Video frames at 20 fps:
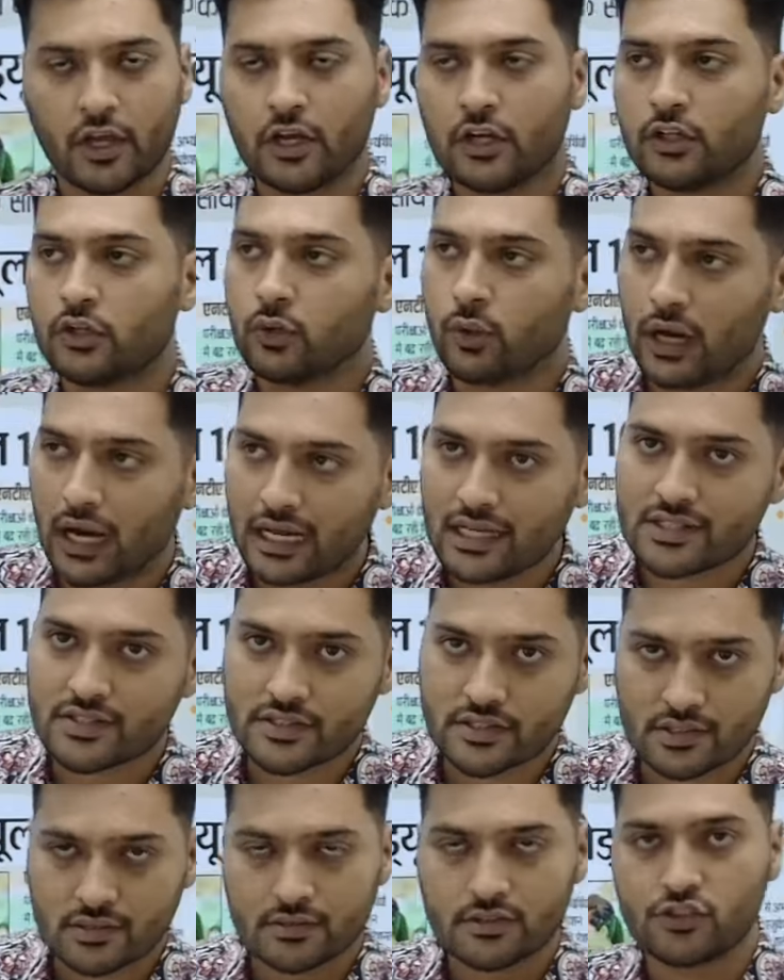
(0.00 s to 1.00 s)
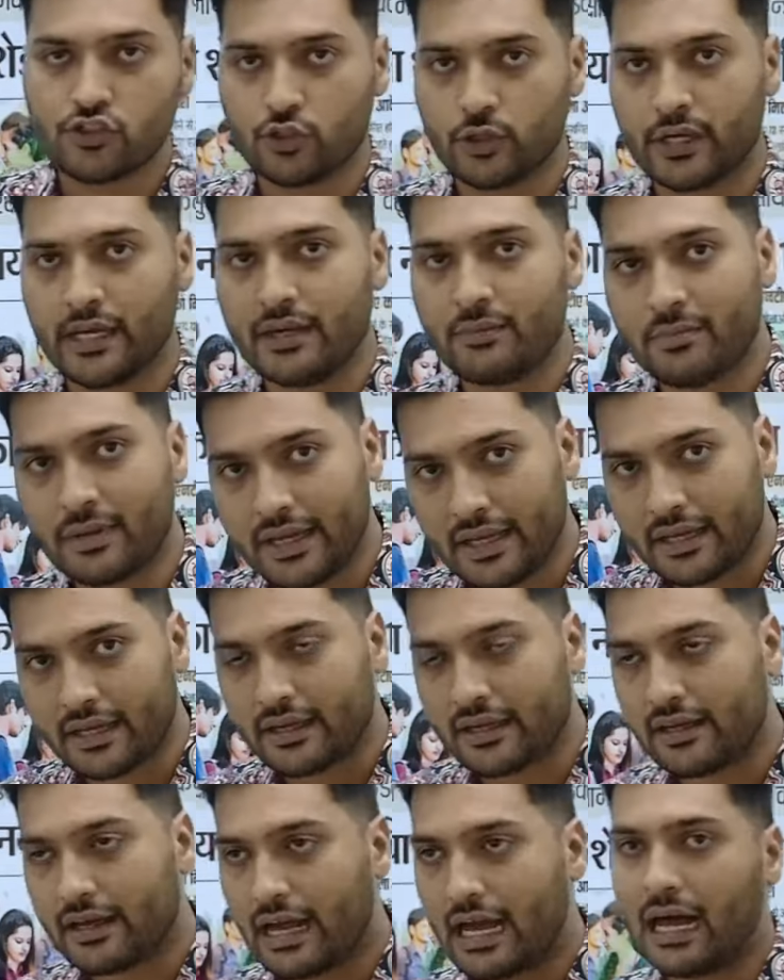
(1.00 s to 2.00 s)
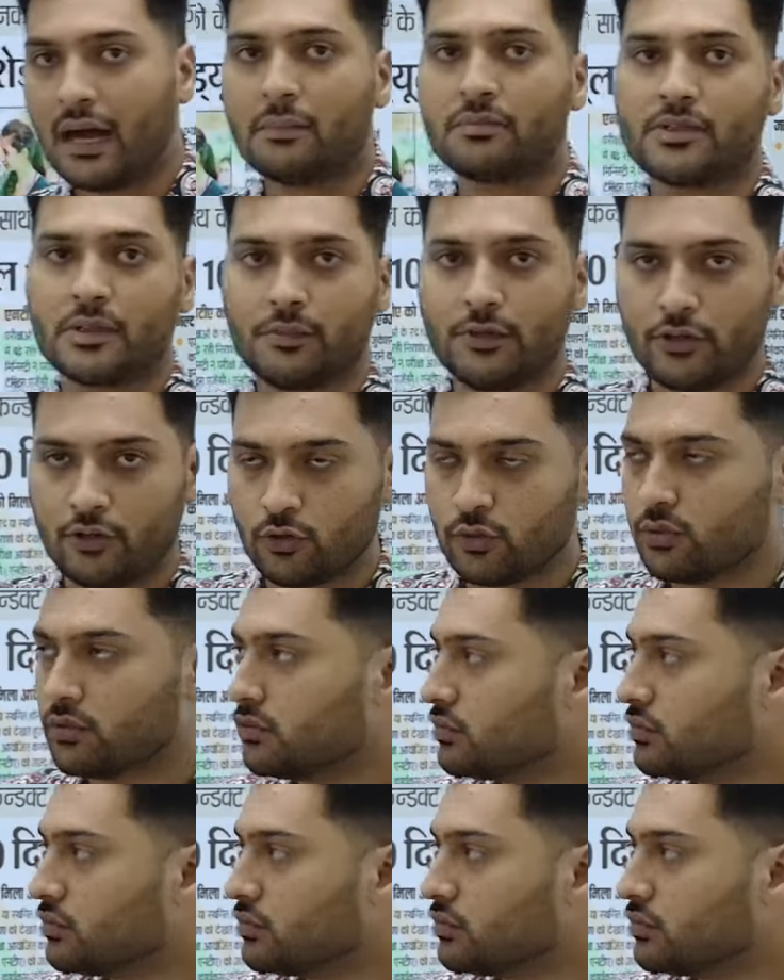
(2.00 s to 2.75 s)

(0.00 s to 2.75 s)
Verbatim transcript: तो आज जो है मैं आप सभी को